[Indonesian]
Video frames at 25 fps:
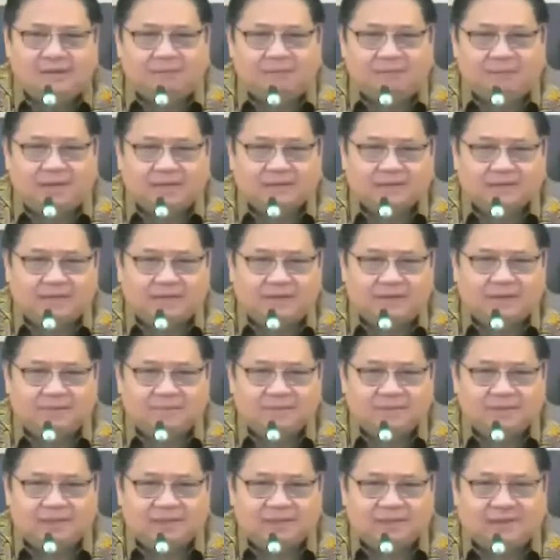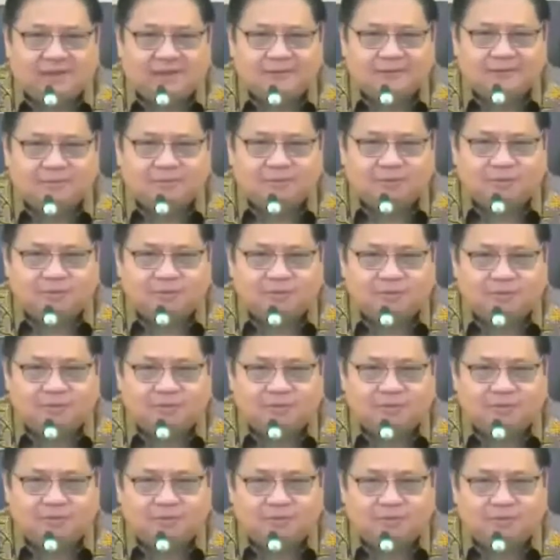Pelaksanaan kebijakan tersebut
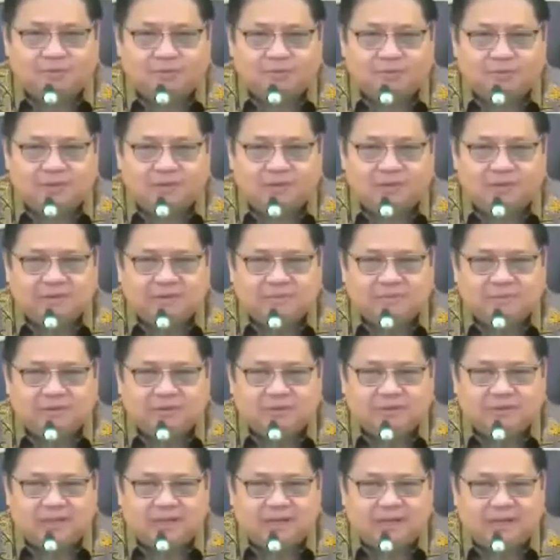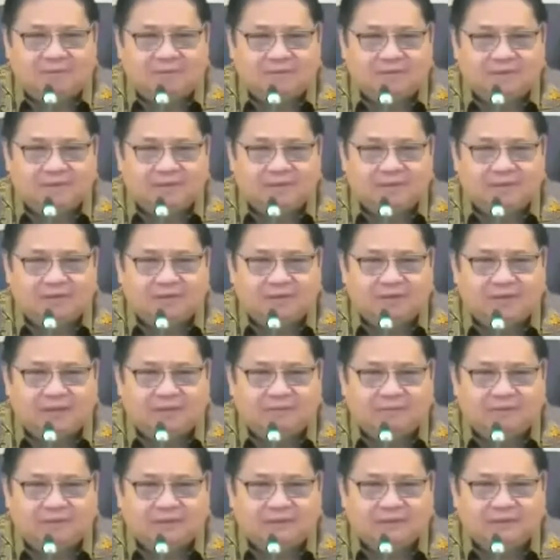untuk mendistribusikan minyak goreng
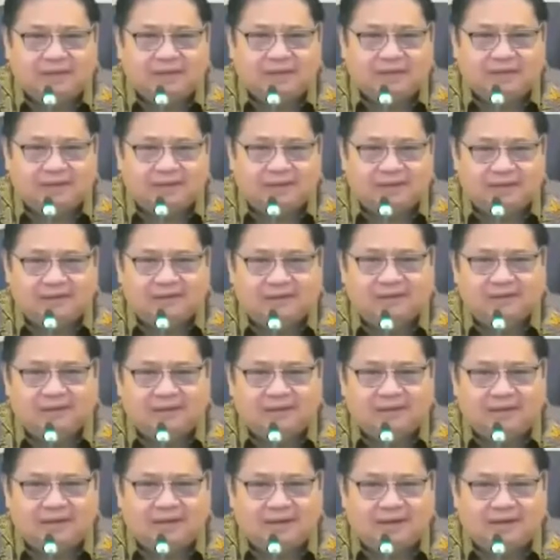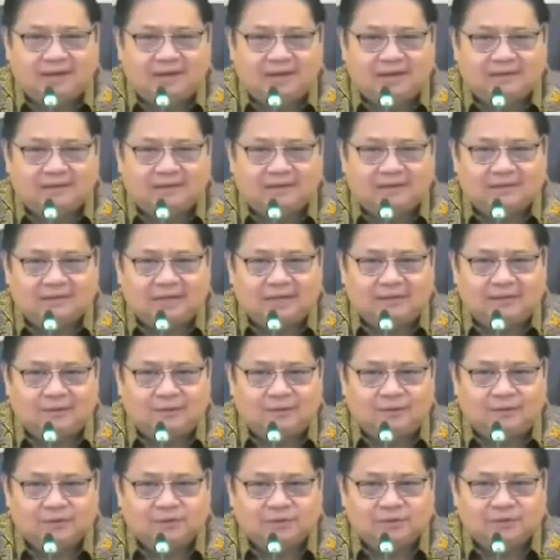ke masyarakat dengan harga
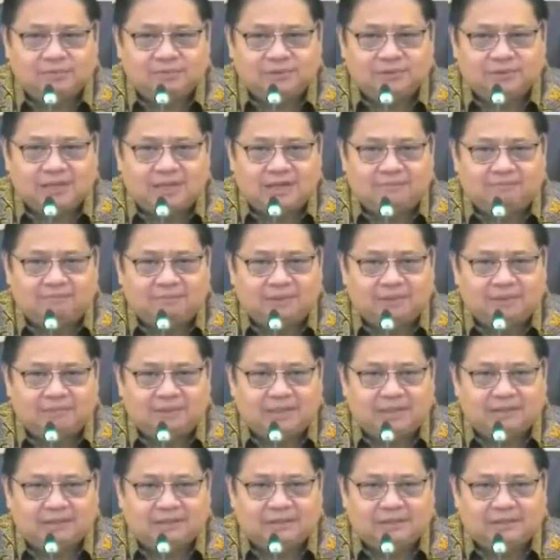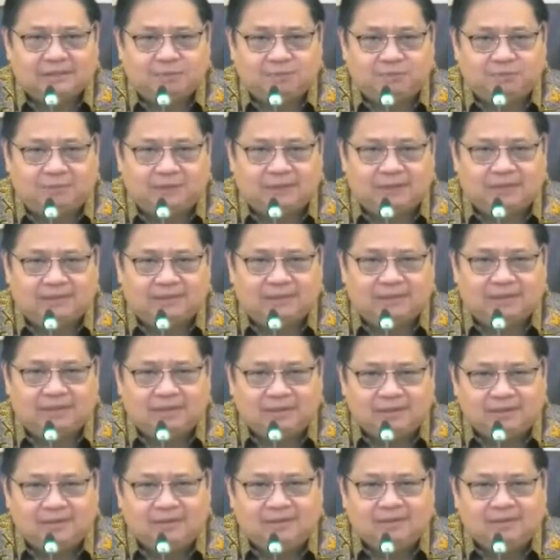terjangkau sebesar 14.000 per liter
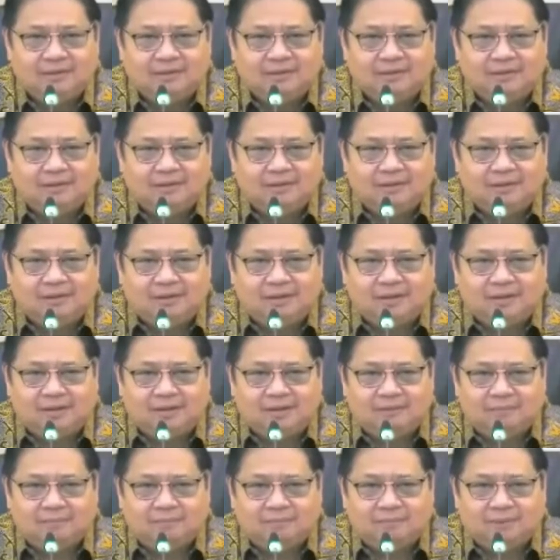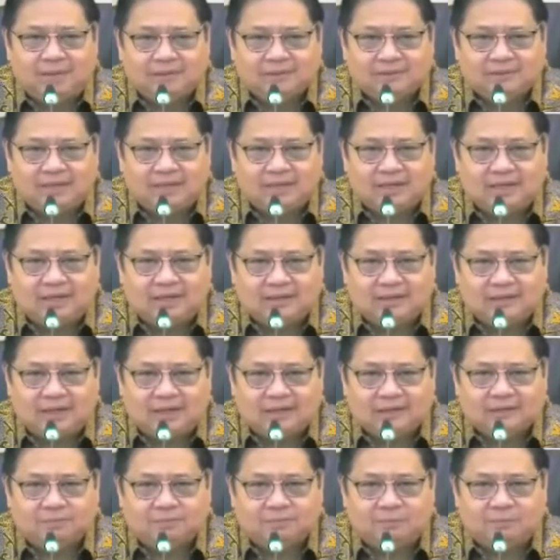dan pelaksanaan
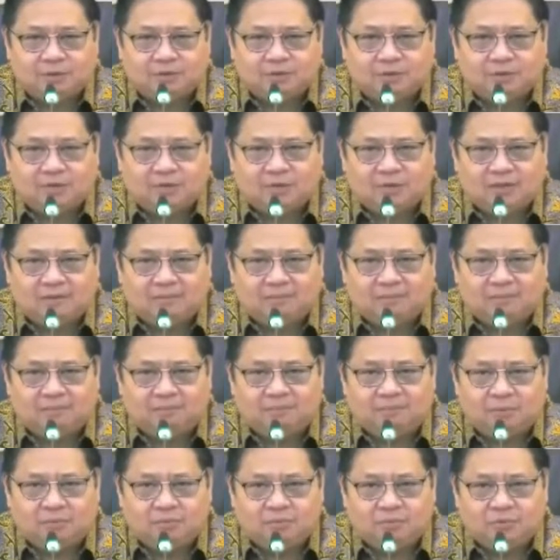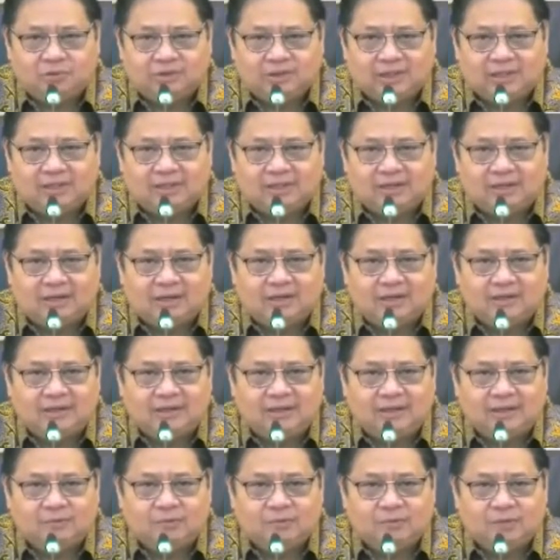ekspor oleh produsen akan
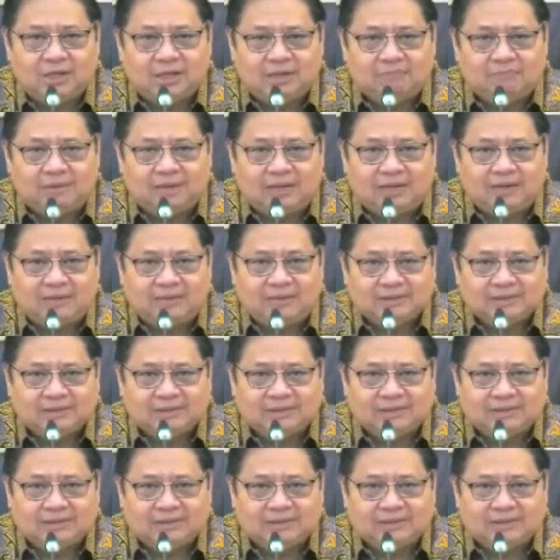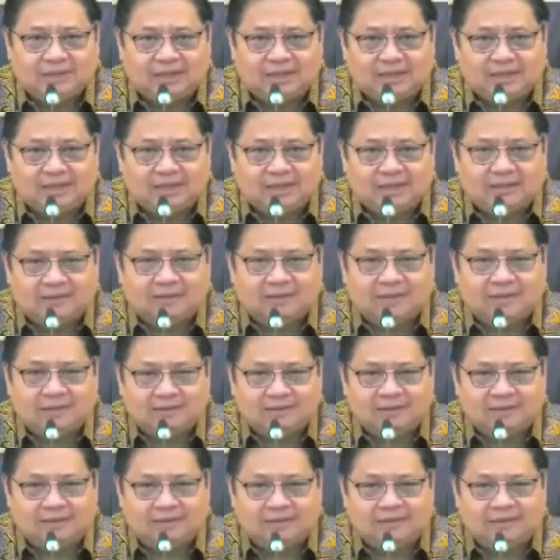dilakukan pengawasan secara ketat
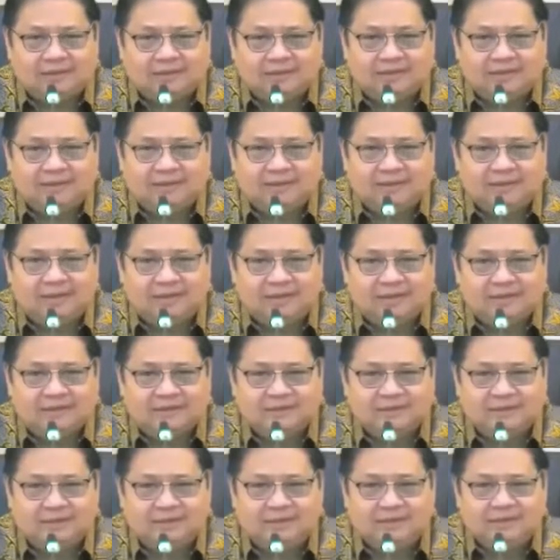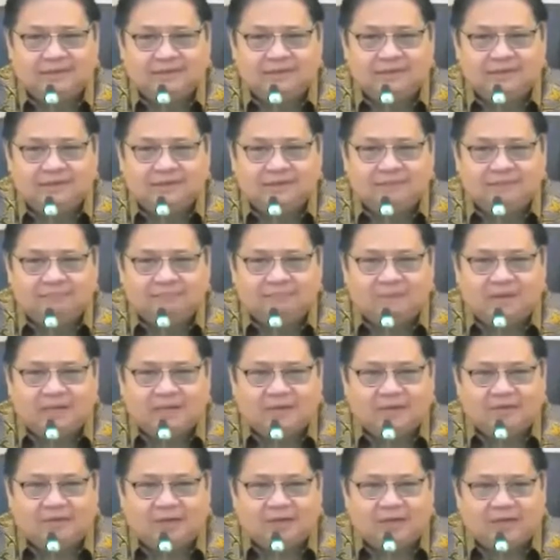dan terintegrasi
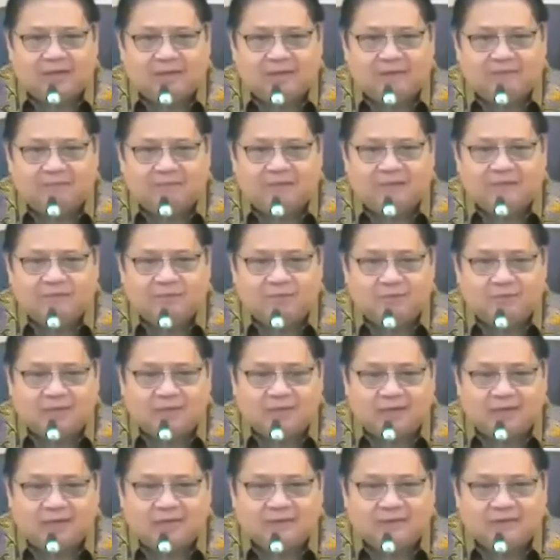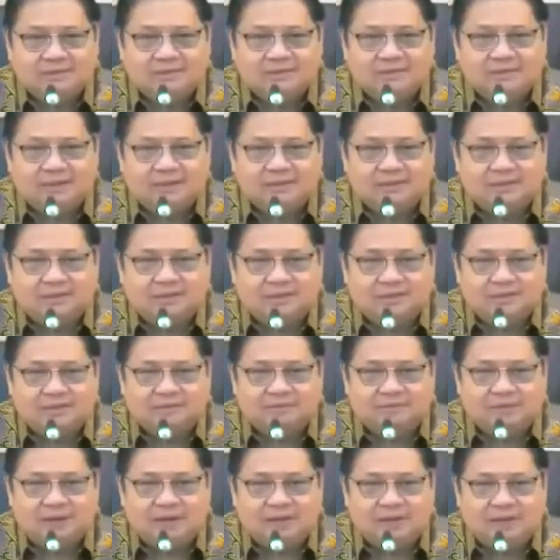baik oleh Bea Cukai, Satgas
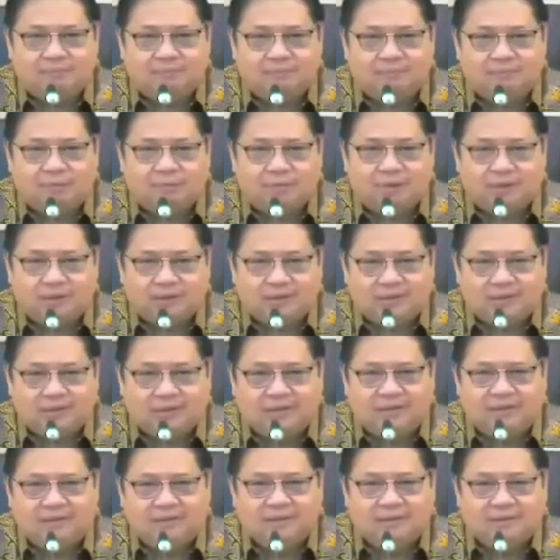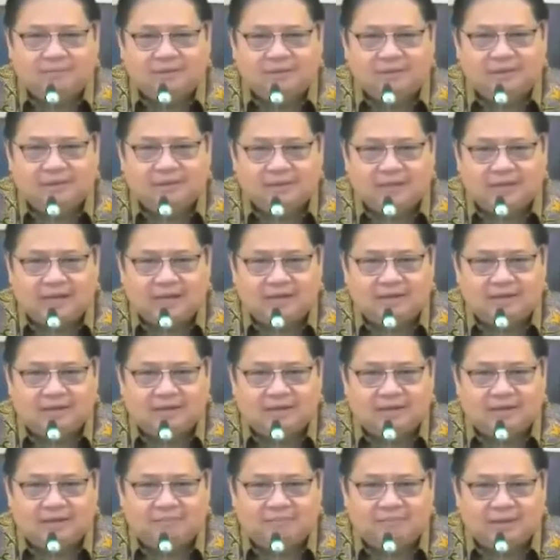Pangan Polri, kementerian
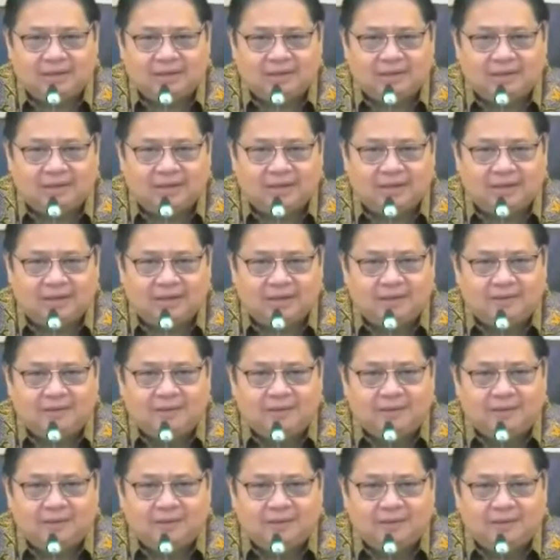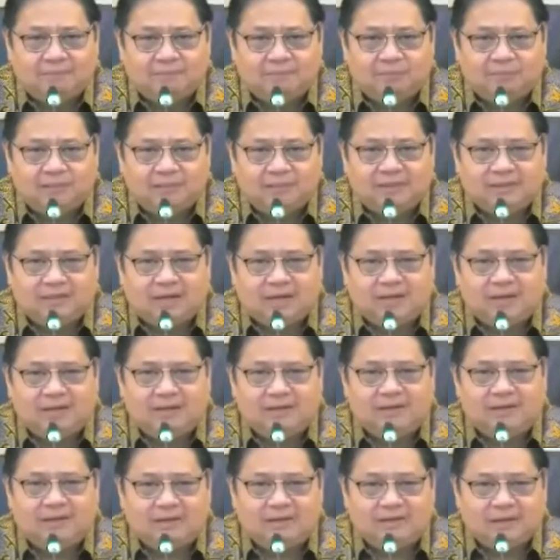dan lembaga, pemerintah
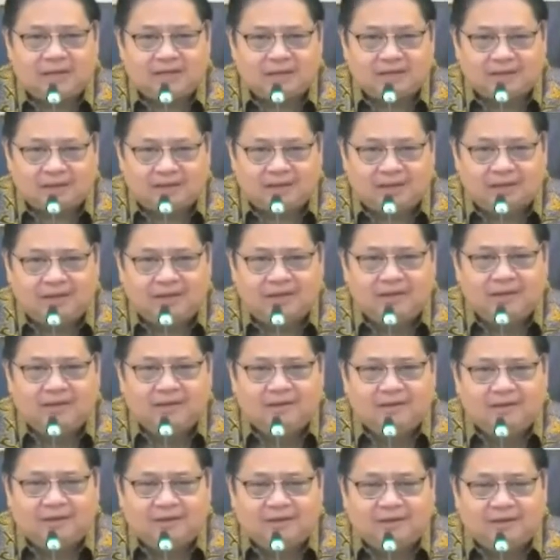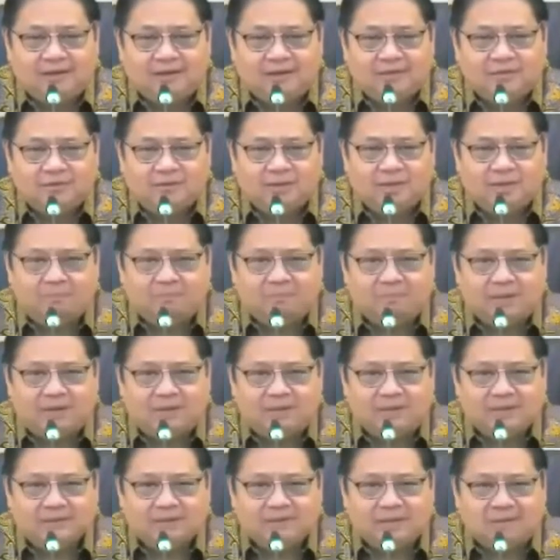daerah, dan juga
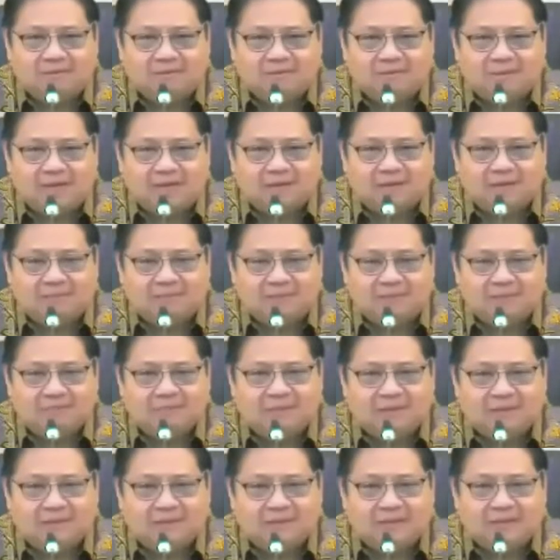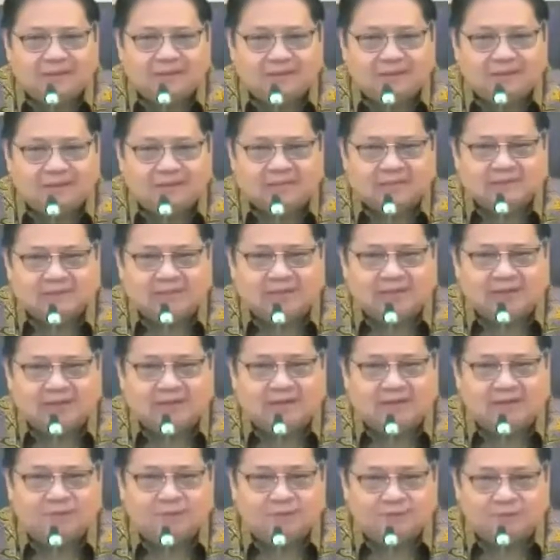pengawasan akan melibatkan Kejaksaan
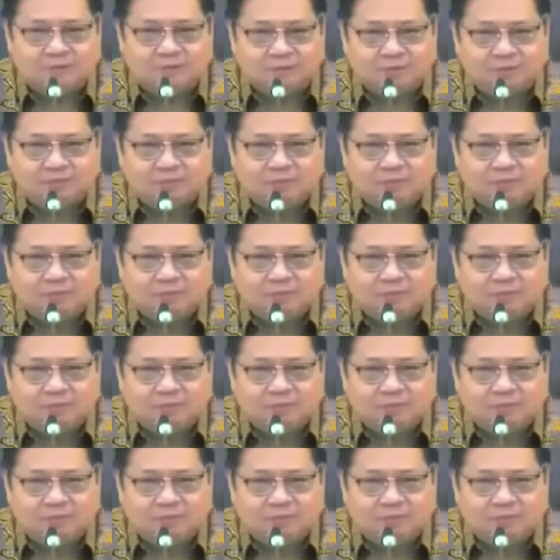Agung.